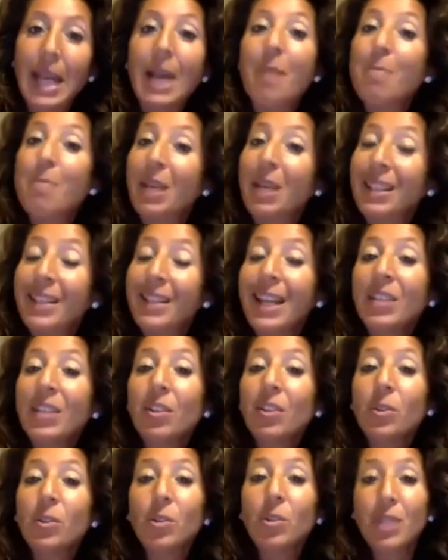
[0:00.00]
Ma dietro
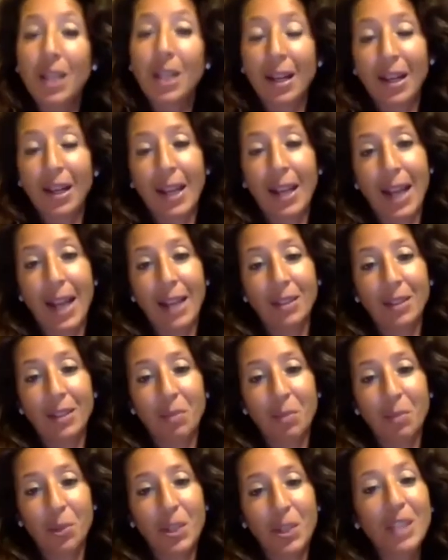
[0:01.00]
ad ogni
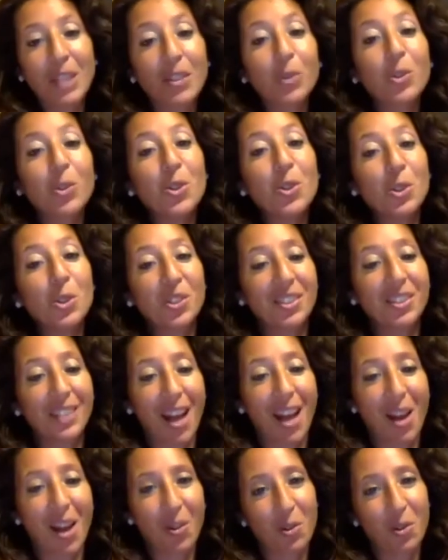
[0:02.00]
archetipo, dietro ad ogni
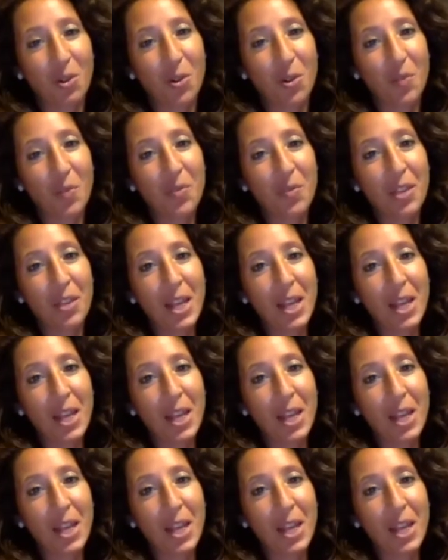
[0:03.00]
ostacolo,